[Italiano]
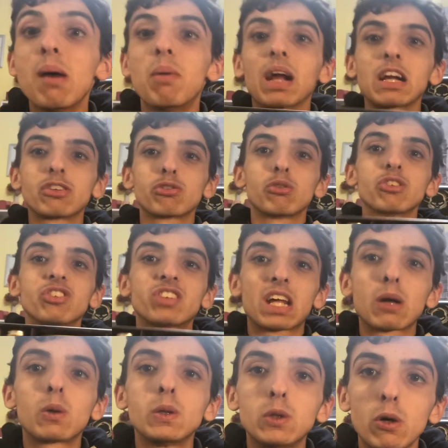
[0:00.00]
perché sono
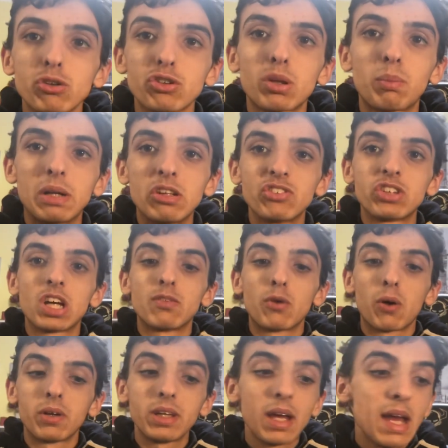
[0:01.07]
stracurioso di aprire insieme a
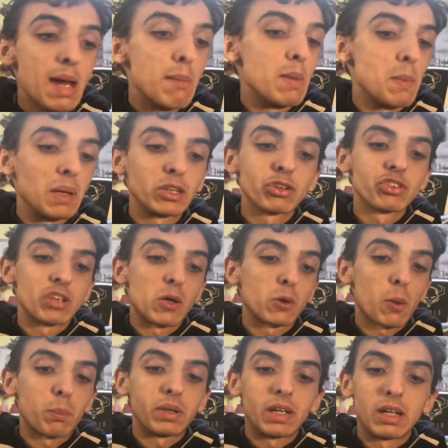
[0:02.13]
voi mi piace un sacco
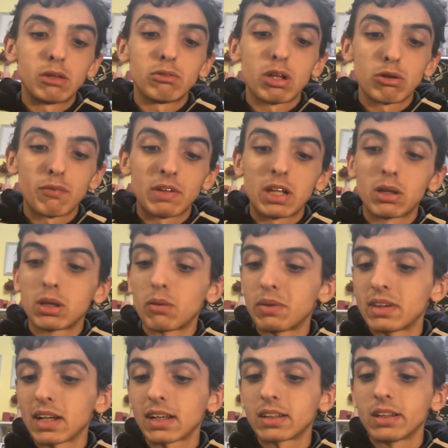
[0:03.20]
aprire le, le, le
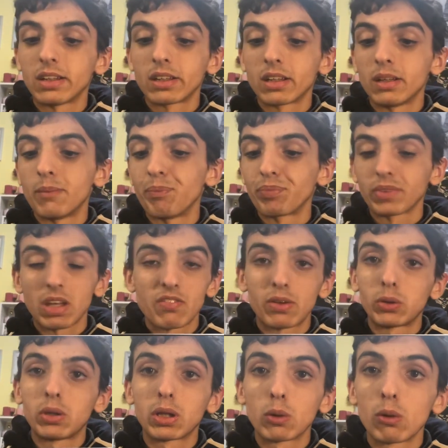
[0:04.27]
novità che, che, che, fanno
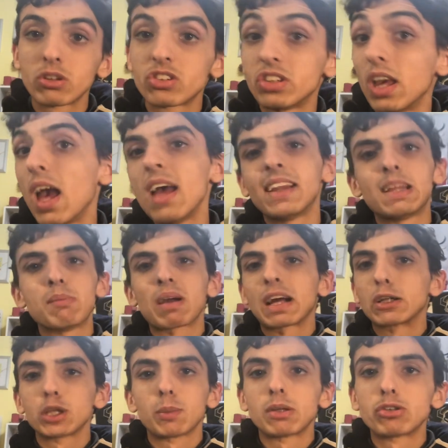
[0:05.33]
i negozi tema
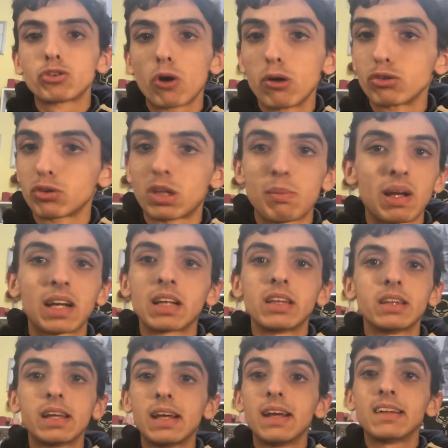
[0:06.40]
canto pazzoso, tema
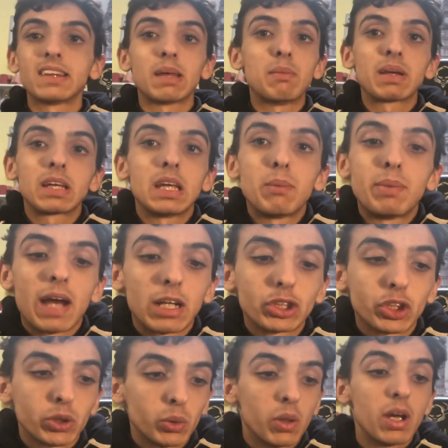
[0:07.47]
grande, temi che mi
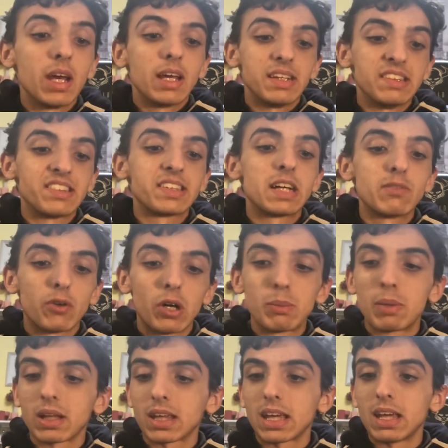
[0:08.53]
piacciono insieme a voi
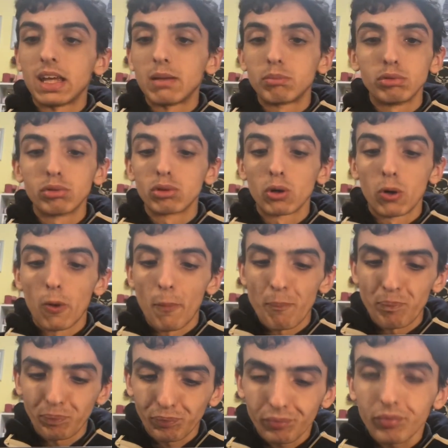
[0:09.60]
perché appunto
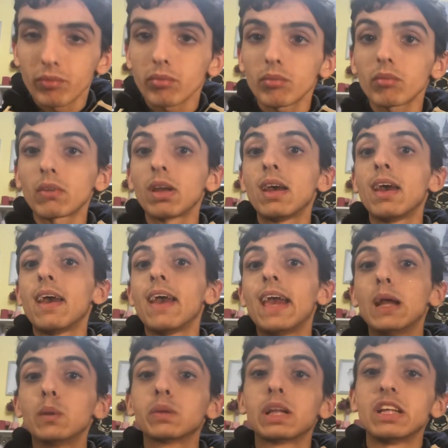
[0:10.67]

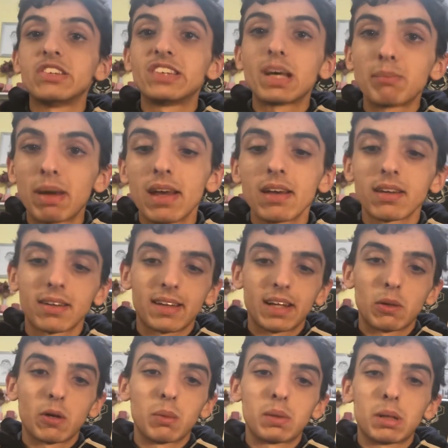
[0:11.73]
è utile sia a me che le
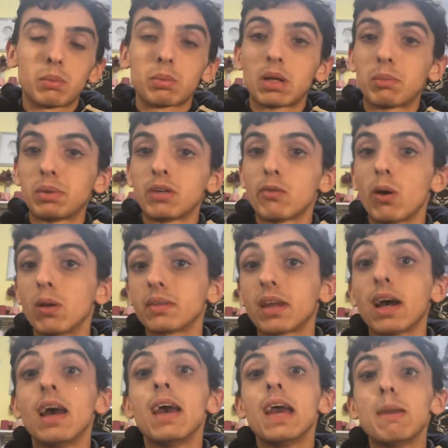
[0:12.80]
guardo per la prima
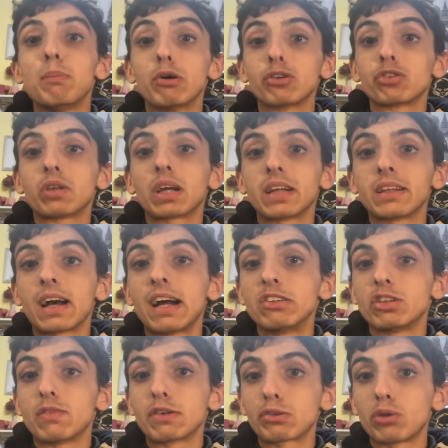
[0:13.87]
volta e posso decretare
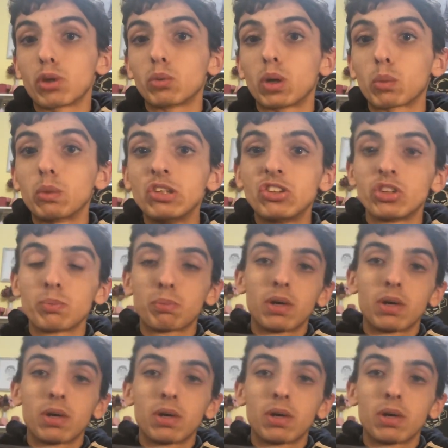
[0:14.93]
se ho fatto un acquisto,